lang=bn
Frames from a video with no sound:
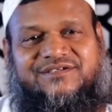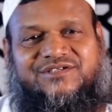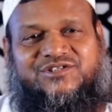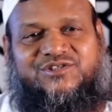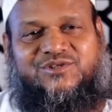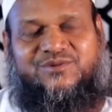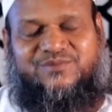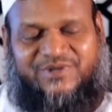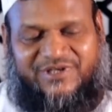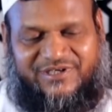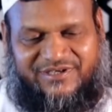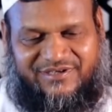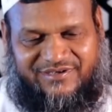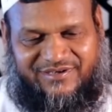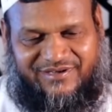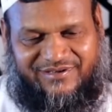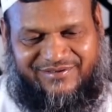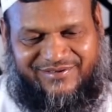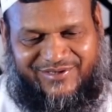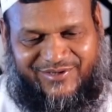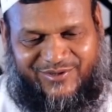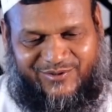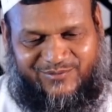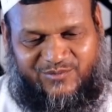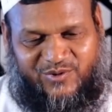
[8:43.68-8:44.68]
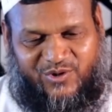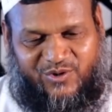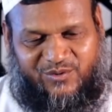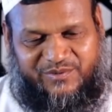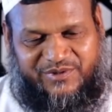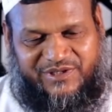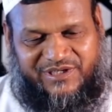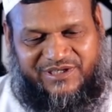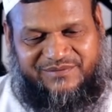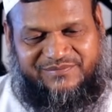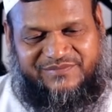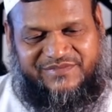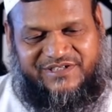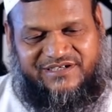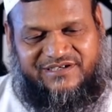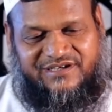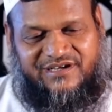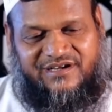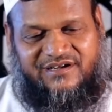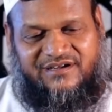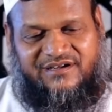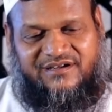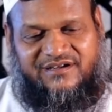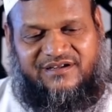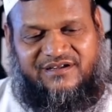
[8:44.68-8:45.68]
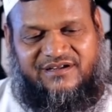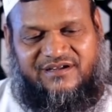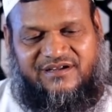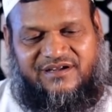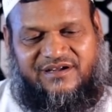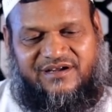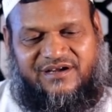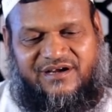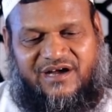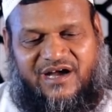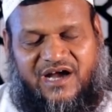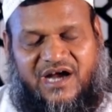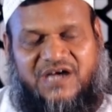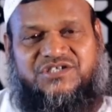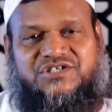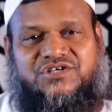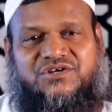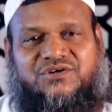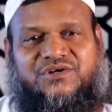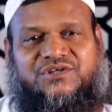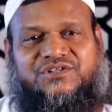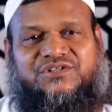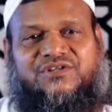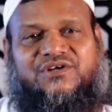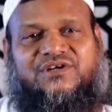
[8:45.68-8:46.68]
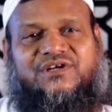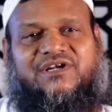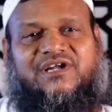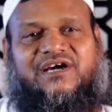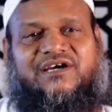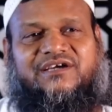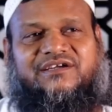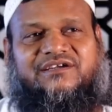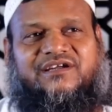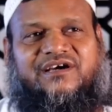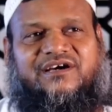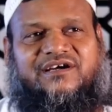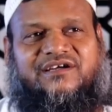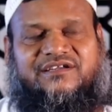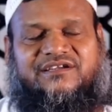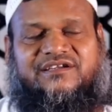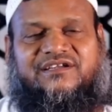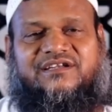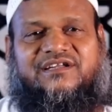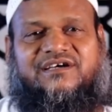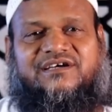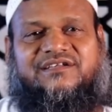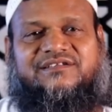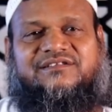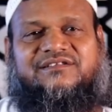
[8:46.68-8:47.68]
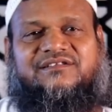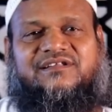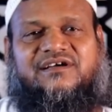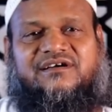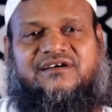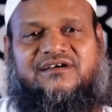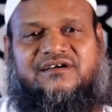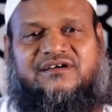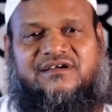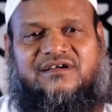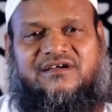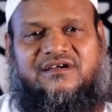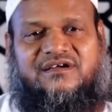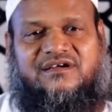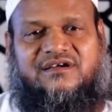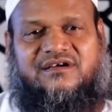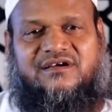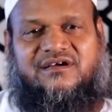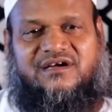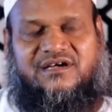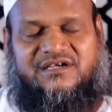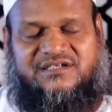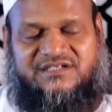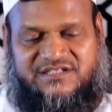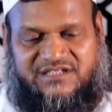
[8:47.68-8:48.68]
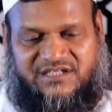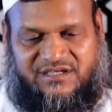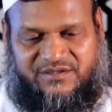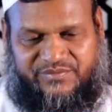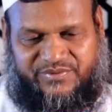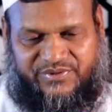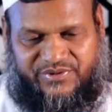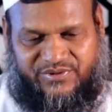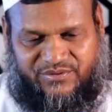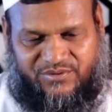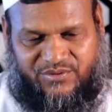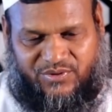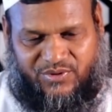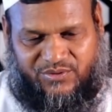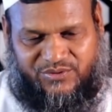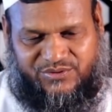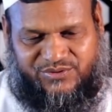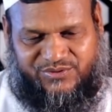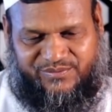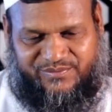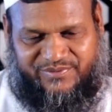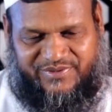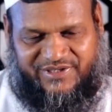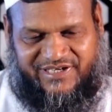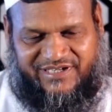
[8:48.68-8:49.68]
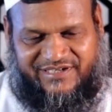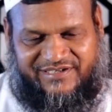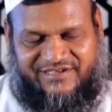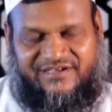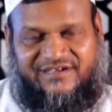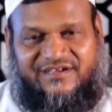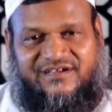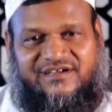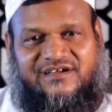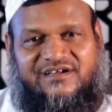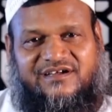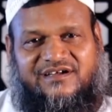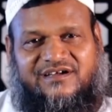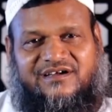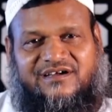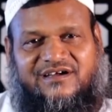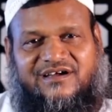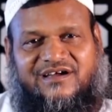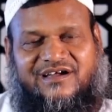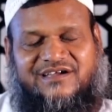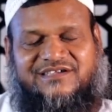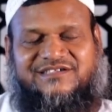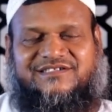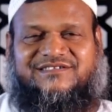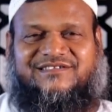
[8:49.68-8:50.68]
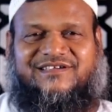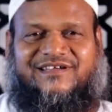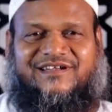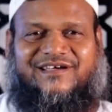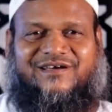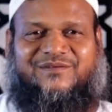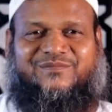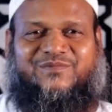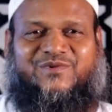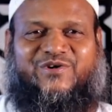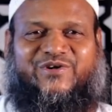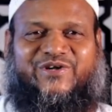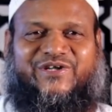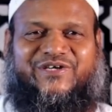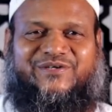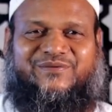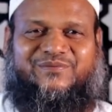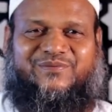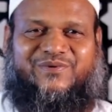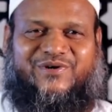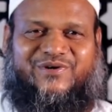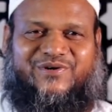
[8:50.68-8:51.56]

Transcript: শুভনাক আল্লাহ অবেহাম দেখা আশাহাদ আল্লাহ ইলাহা ইল্লান্তা আস্তাক ফেরক অতুবিলাই আসসালামু আলাইকুম